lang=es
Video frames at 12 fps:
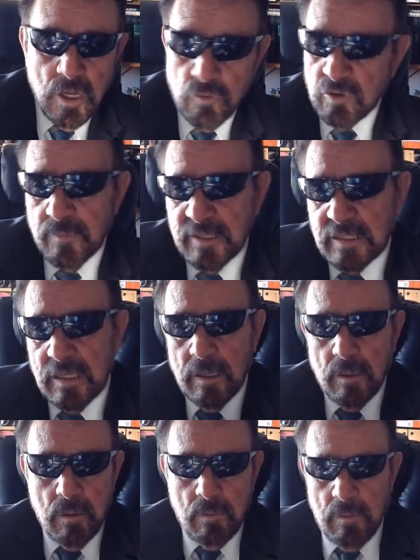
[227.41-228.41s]
no
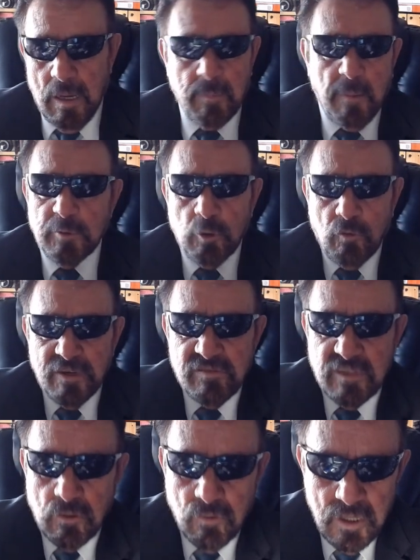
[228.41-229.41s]
solamente armamento
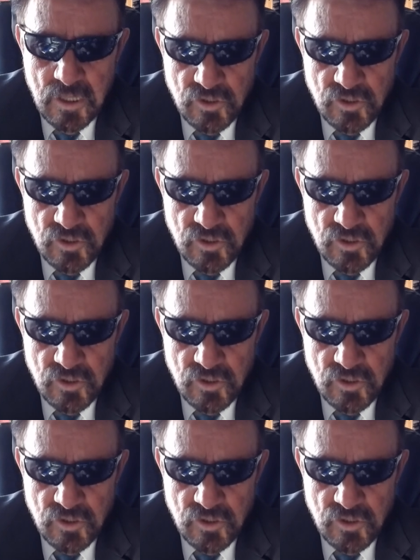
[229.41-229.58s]
logístico,